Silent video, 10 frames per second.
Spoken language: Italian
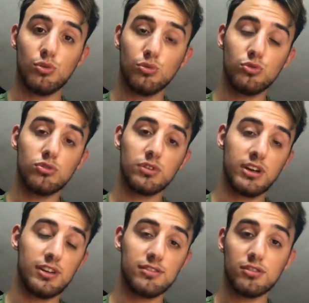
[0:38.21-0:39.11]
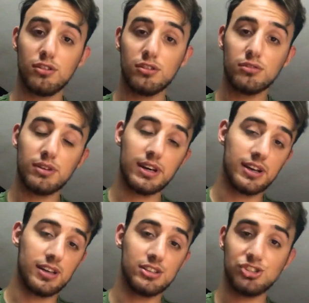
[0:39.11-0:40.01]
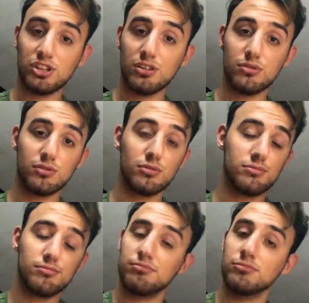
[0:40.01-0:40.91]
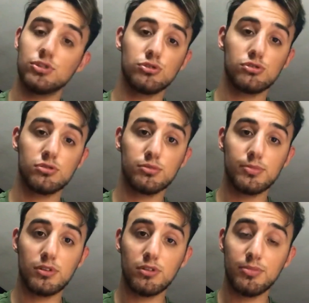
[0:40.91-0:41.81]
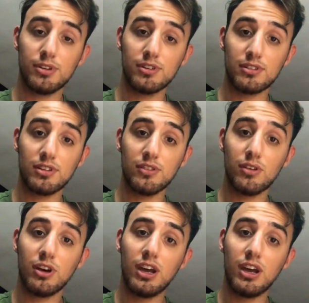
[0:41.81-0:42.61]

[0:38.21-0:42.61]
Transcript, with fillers: Uno è il solito Akan Cialanoglu, non ci sono più parole per descriverlo,